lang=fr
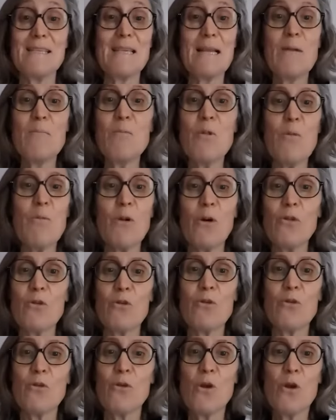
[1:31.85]
le moment
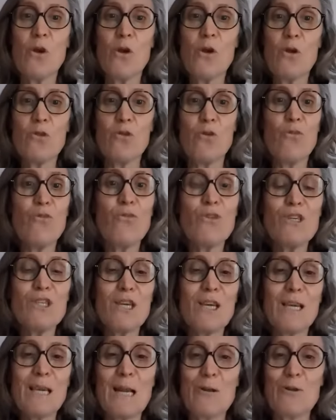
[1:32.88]
de,
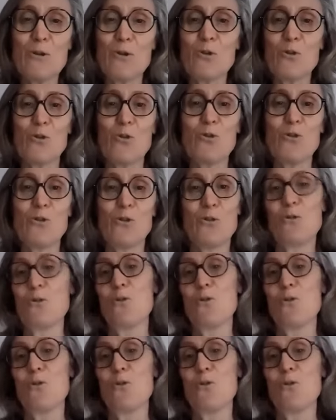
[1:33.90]
figer quelque chose.